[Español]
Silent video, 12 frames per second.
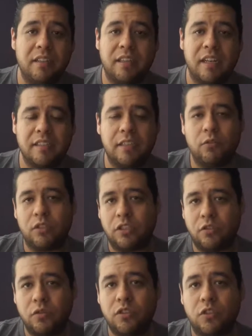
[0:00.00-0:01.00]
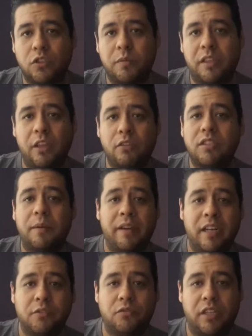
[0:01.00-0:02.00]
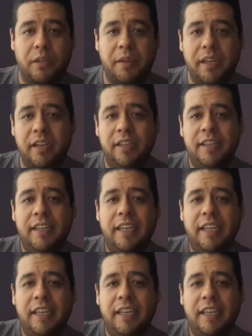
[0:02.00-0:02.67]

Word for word: le interesan lo que son nuestros videos se van a suscribir.